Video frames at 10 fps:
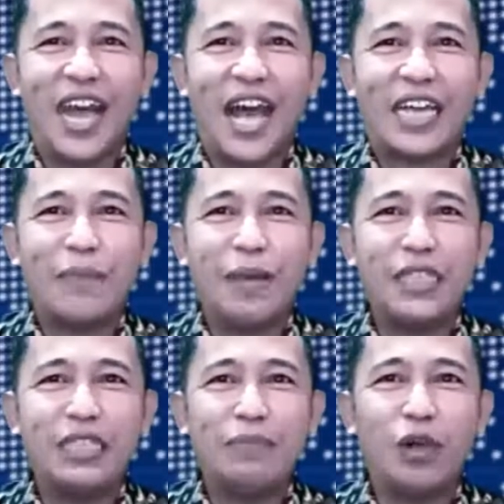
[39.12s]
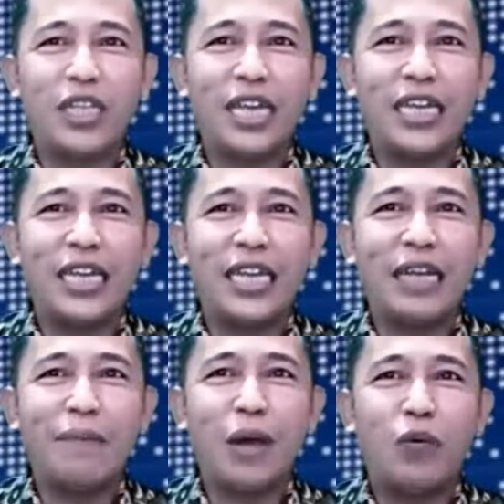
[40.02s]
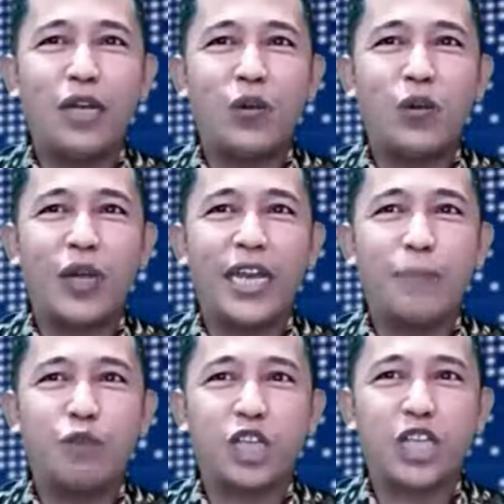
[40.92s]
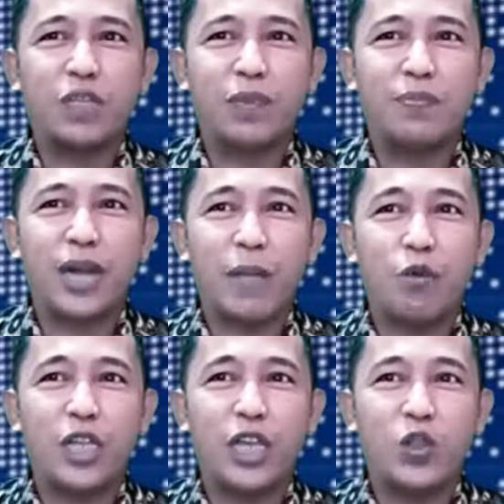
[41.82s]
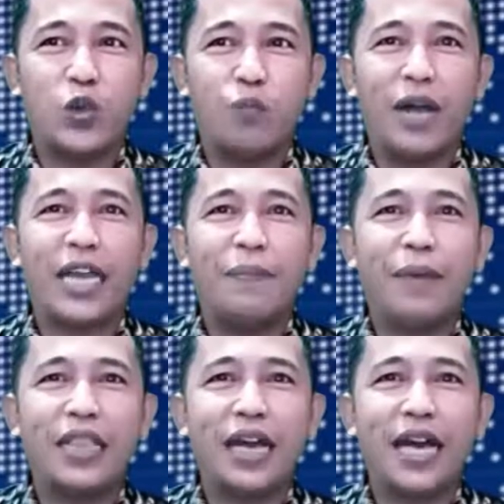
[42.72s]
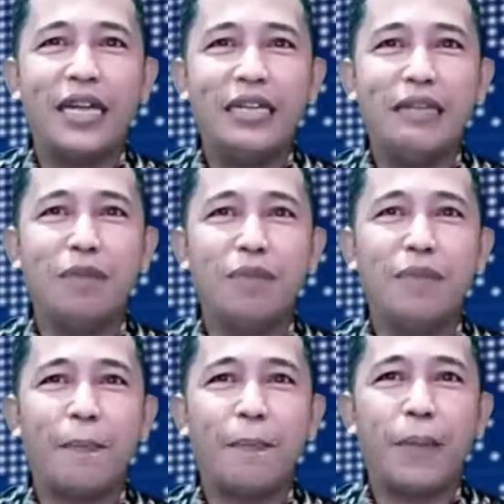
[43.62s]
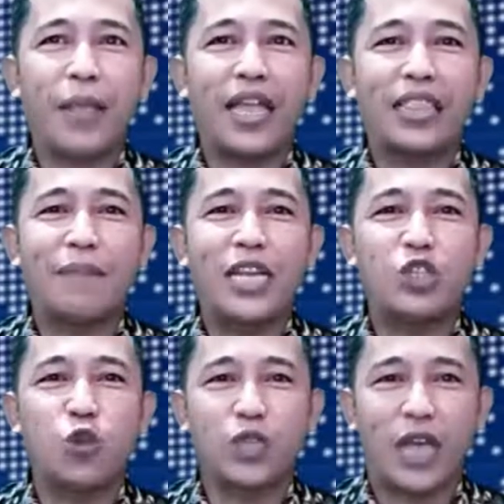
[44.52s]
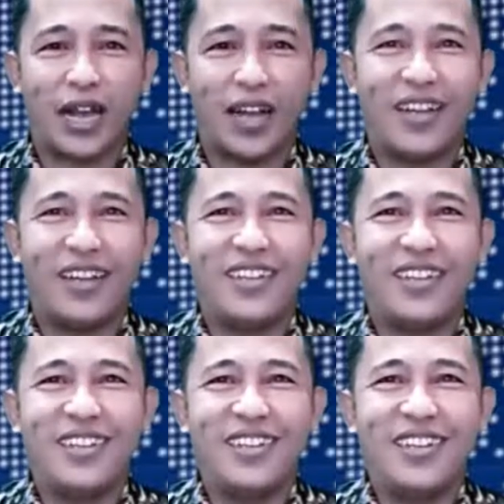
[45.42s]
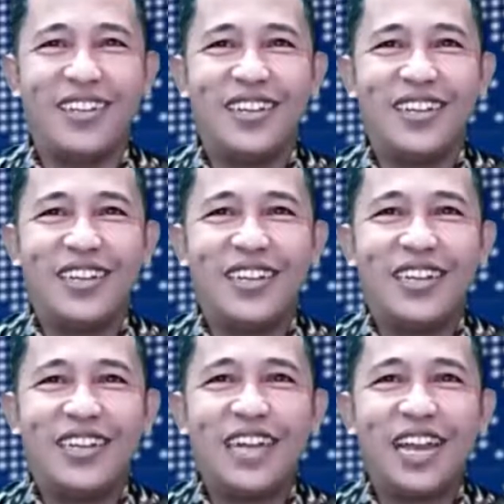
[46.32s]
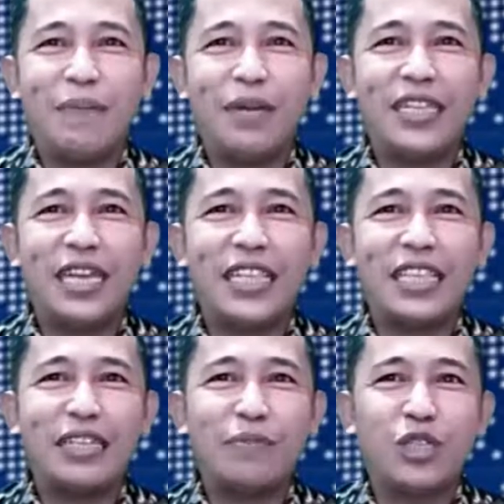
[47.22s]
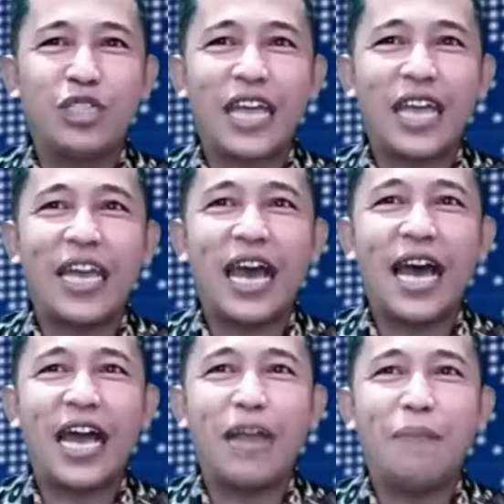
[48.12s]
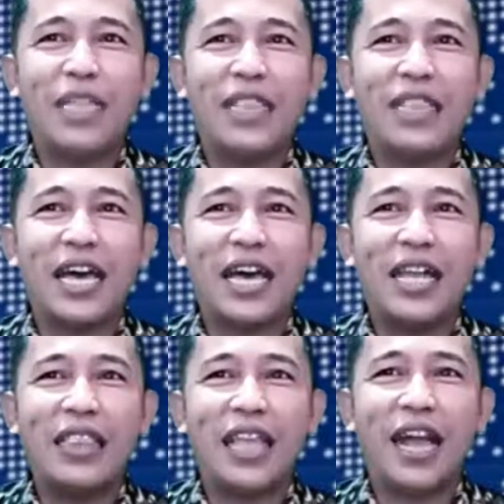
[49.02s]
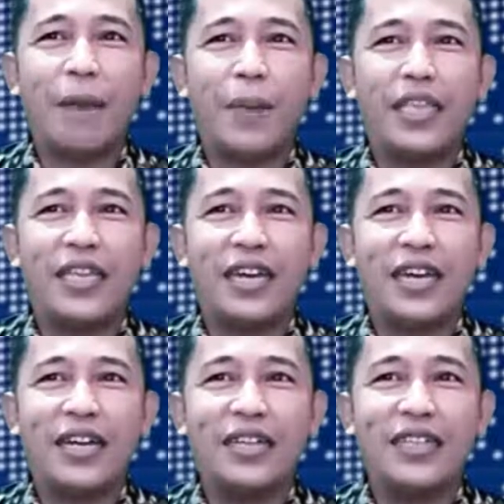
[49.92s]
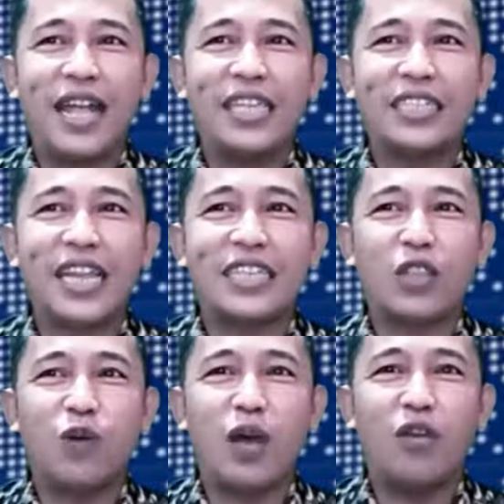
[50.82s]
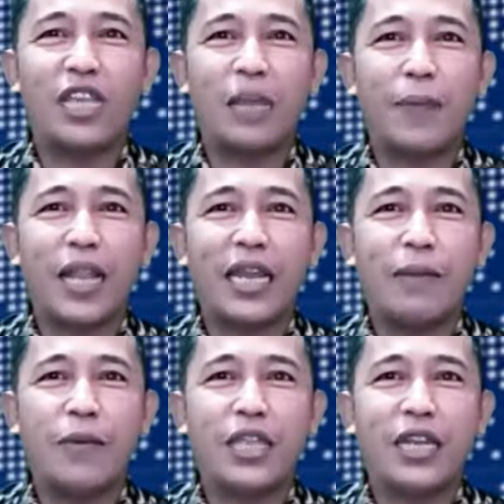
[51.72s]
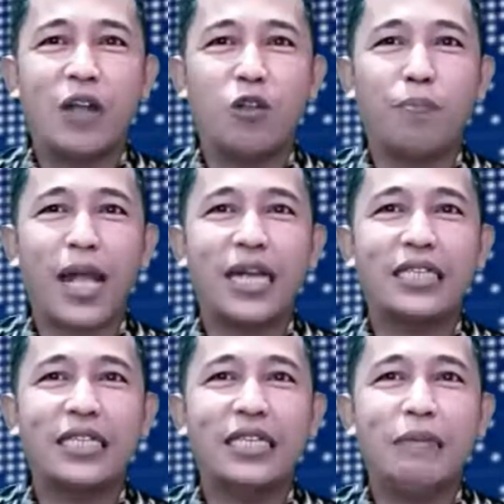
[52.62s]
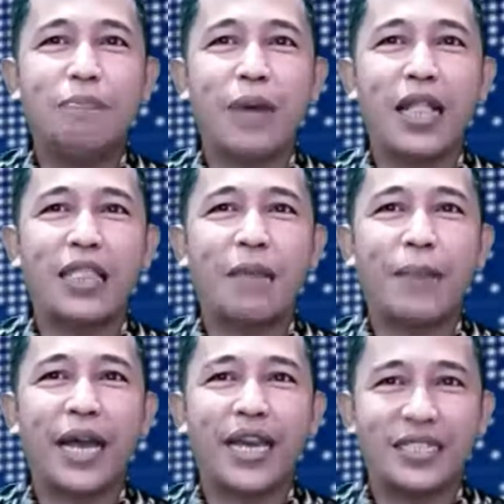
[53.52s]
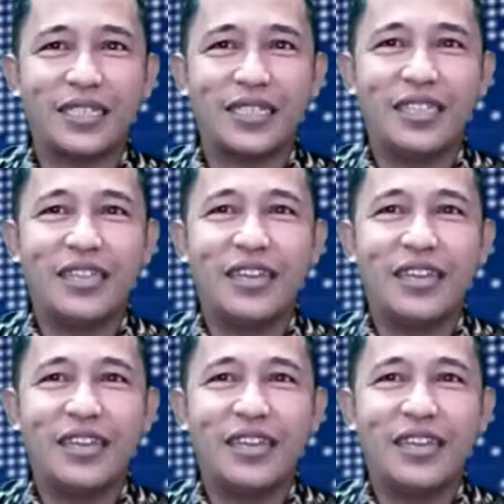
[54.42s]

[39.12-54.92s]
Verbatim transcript: Akibat jebolnya dinding bangunan UGD Puskesmas Mekar Mukti itu mengakibatkan beberapa peralatan medis rusak. Dalam kejadian tersebut, saya akan minta tanggapannya dari salah satu anggota DPRD Kabupaten Garut, praksi Partai PKS,